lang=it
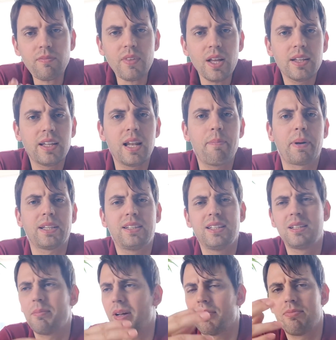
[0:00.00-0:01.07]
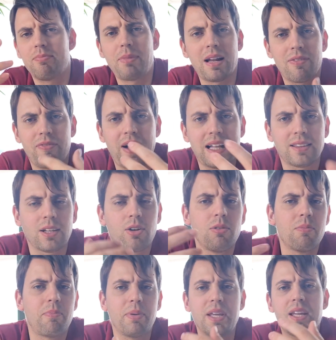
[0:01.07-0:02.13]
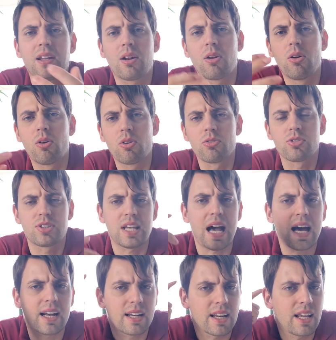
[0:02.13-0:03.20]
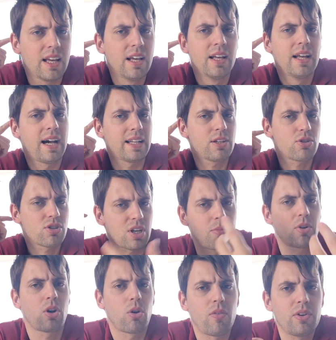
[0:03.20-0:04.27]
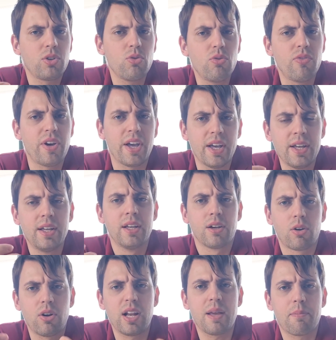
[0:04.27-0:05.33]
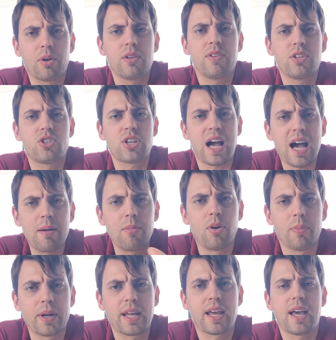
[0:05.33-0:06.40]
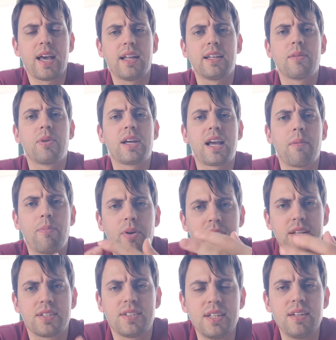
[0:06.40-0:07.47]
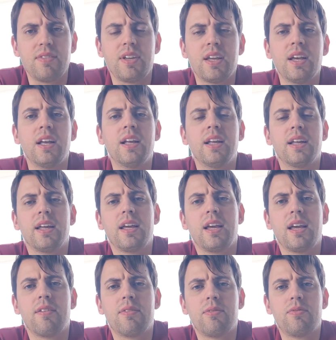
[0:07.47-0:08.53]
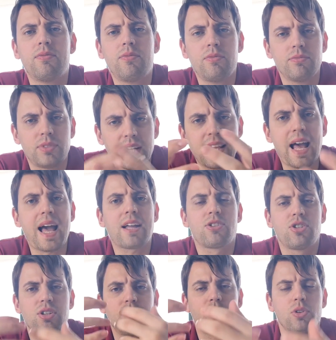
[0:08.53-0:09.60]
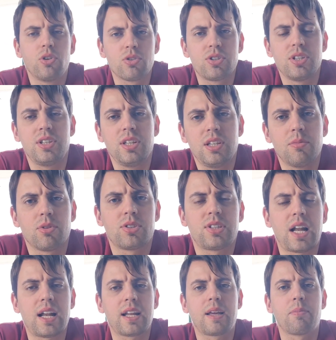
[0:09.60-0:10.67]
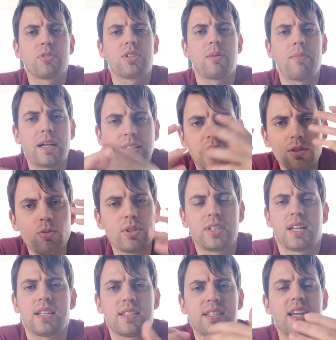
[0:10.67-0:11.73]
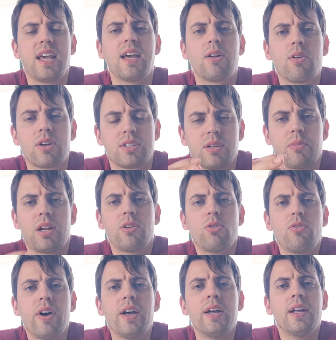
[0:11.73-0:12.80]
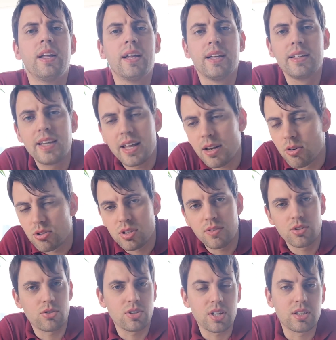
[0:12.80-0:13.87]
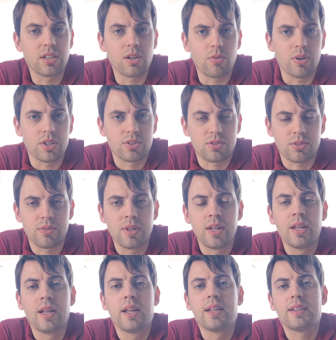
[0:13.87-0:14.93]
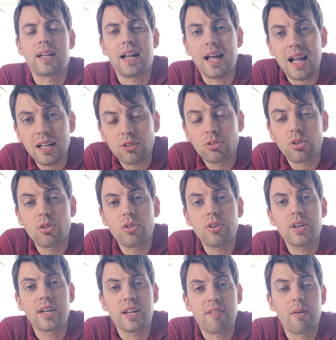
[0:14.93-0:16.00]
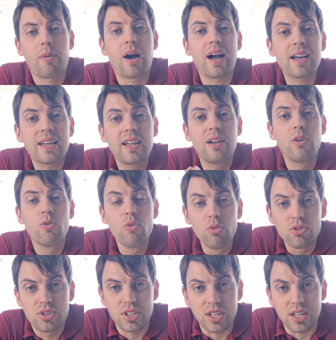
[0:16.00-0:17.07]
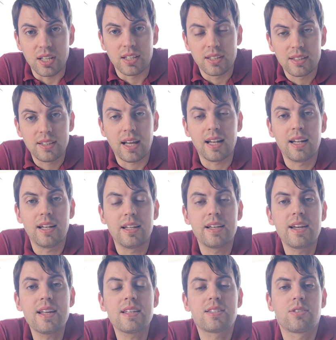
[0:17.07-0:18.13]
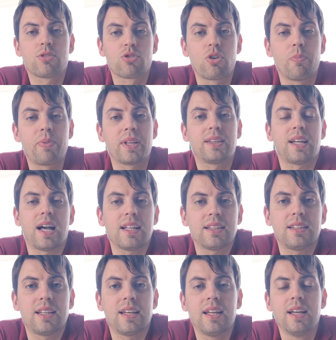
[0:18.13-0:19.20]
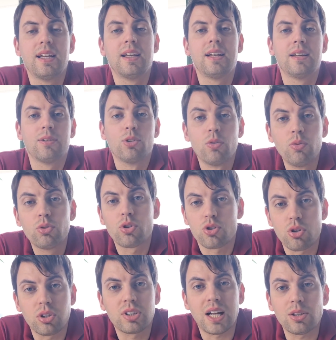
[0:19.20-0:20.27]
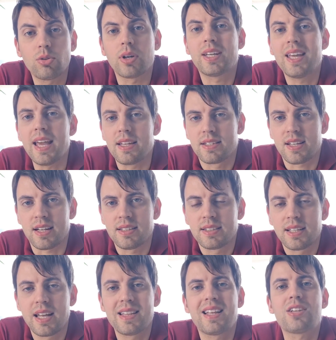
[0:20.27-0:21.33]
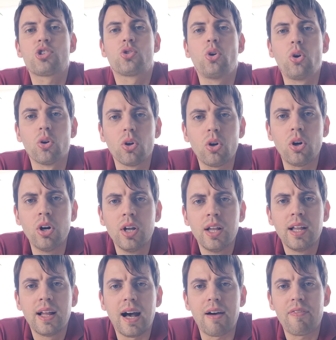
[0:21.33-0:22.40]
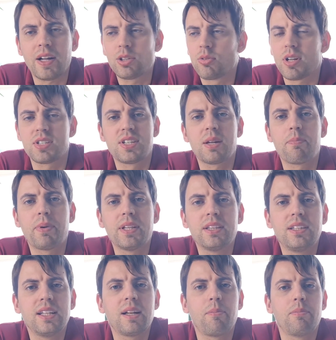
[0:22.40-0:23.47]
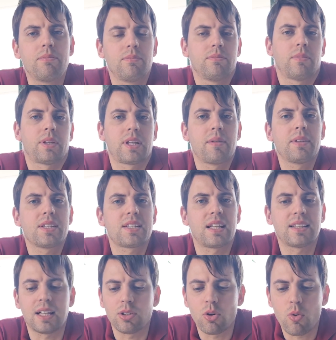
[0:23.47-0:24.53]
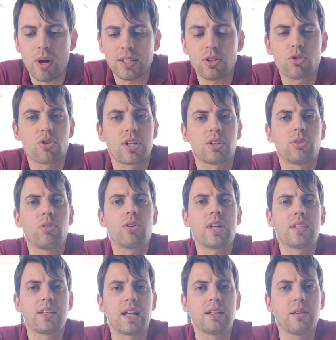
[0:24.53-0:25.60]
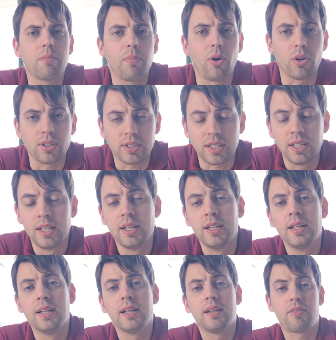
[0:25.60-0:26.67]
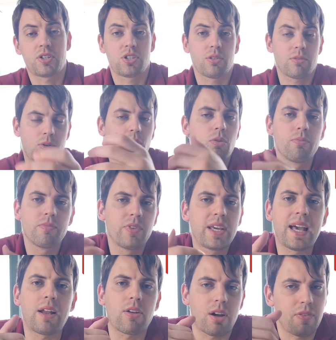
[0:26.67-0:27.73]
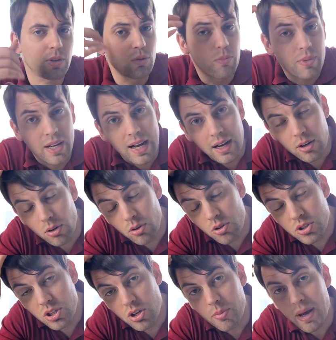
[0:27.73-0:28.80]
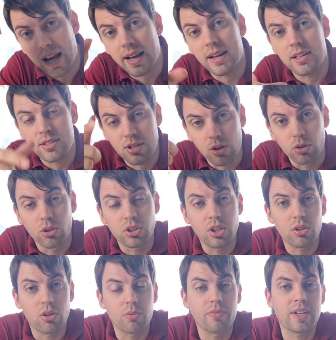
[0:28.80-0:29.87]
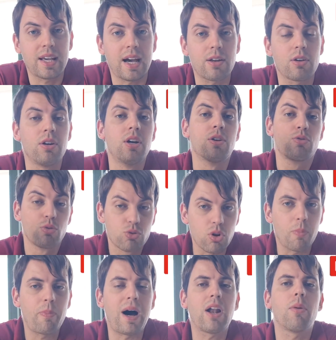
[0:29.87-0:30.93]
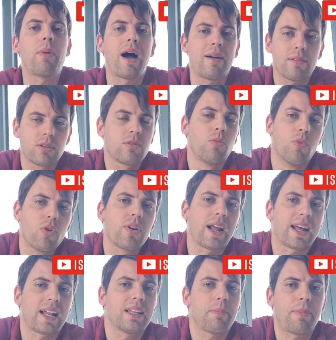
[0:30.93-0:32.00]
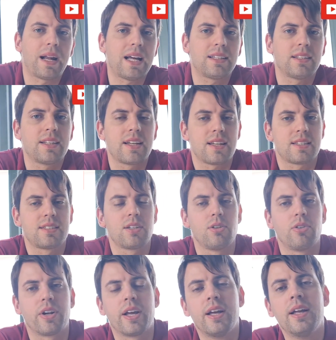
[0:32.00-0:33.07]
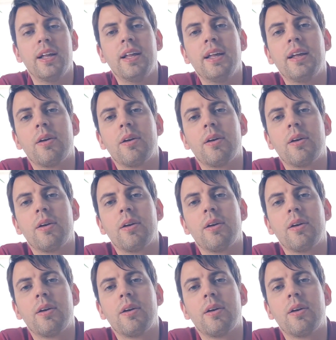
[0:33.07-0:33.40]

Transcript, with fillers: delle partite mal, fatte con Pirlo, con Sarri, adesso siamo una nuova Juve, con l'Empoli vinciamo perché andiamo in campo aggressivi e tenaci, vogliosi di dimostrare che possiamo batterli 2-3-0, che siamo la Juve, ieri non si è visto niente di questo. Tra l'altro eravamo anche illusi dall'inizio scoppiettante dovuto soltanto a Chiesa, che da solo ha fatto una serpentina, praticamente saltando quattro giocatori e tirando in porta con un vicario che ha fatto un miracolo, così come anche nel secondo tiro con vicario sul suo palo, ma comunque una grande parata di reazione.